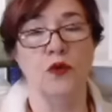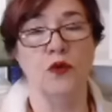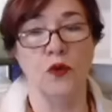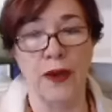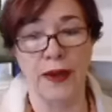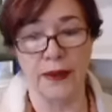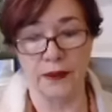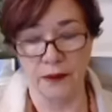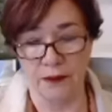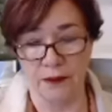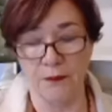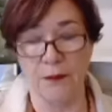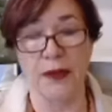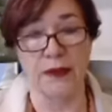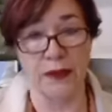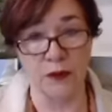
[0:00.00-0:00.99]
un lugar
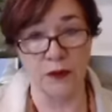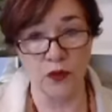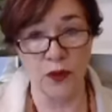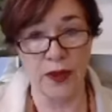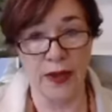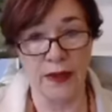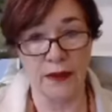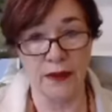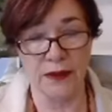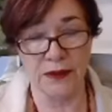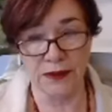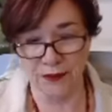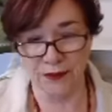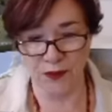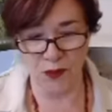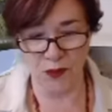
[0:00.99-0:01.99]
más natural y
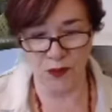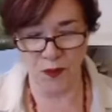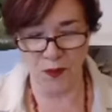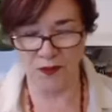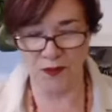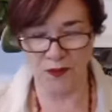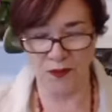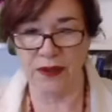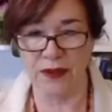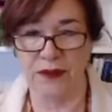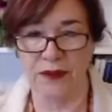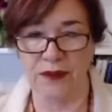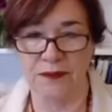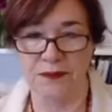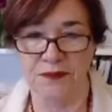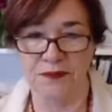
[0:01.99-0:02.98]
se formó más fuerte.